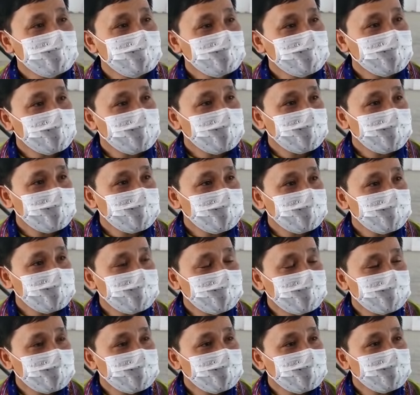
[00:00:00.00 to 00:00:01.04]
যে কমিটি
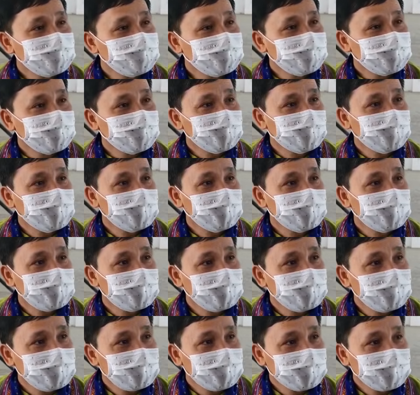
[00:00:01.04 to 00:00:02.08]
কী নির্দেশ
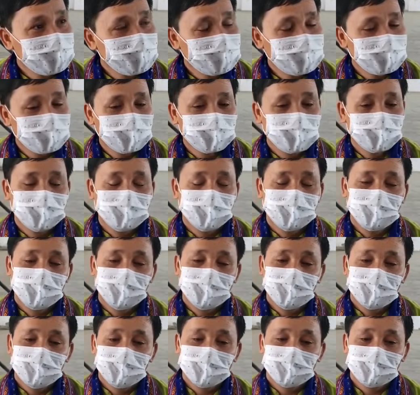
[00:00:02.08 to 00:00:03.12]
দেবেন আপনি
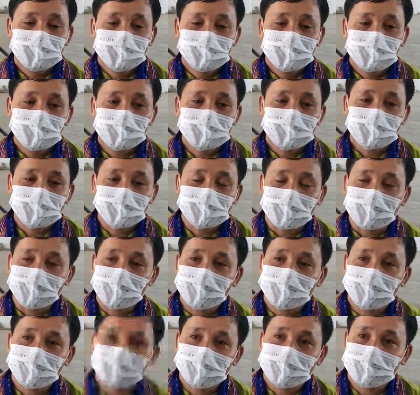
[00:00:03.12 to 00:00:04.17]
দেখুন
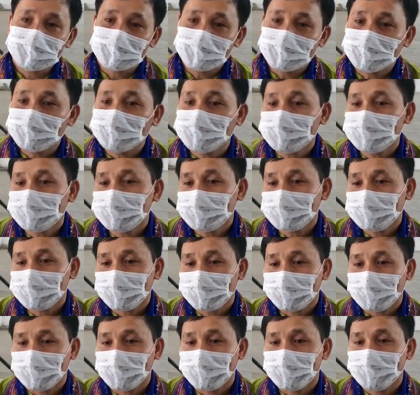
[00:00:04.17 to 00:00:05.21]
সাংগঠনিক যেহেতু
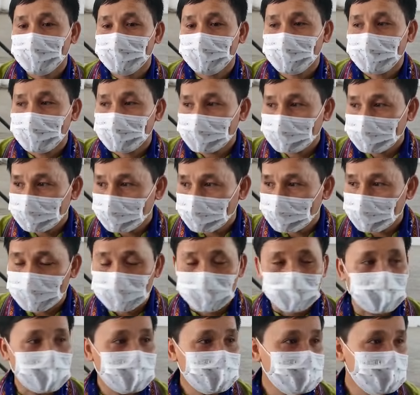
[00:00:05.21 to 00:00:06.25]
আমাদের এই
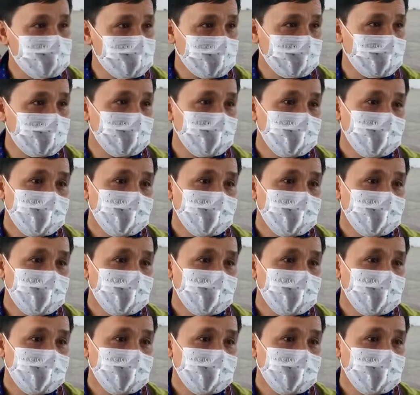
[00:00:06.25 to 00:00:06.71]
শহরাঞ্চলে